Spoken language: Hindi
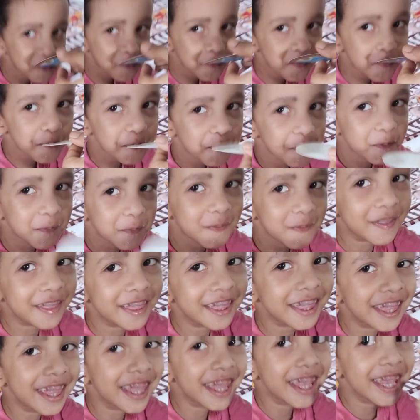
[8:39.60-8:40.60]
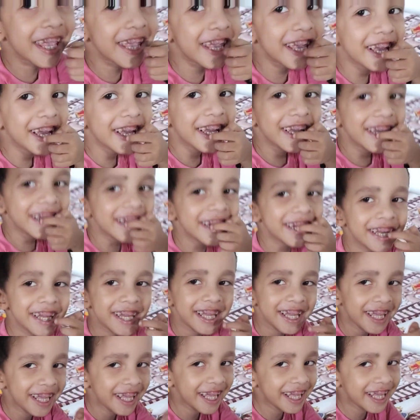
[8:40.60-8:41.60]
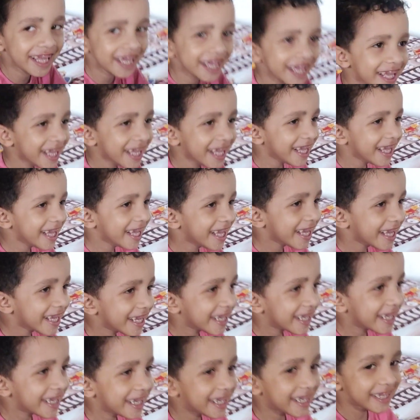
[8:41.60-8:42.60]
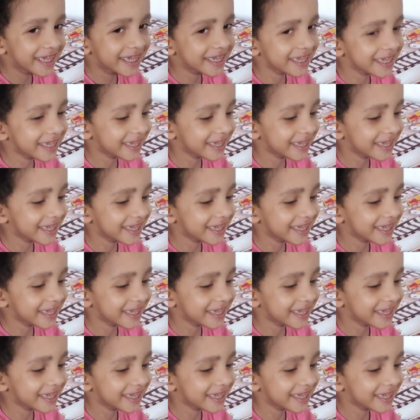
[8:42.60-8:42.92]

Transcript: ये देखो कैसे शुरू हो गया कैसे कहाँ रहा है